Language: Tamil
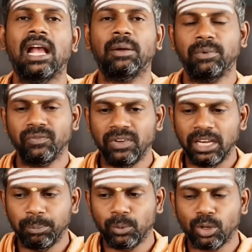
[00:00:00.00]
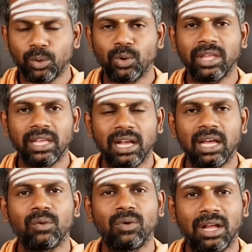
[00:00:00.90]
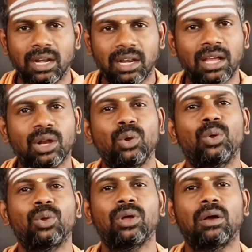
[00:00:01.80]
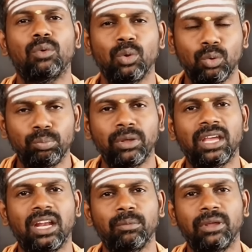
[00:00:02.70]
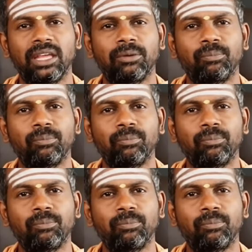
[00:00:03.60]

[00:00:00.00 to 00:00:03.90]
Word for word: அப்போ விழிப்புணர்வோடு யார் வாழ்கிறாங்களோ அவங்களுக்கு உண்மையாலுமே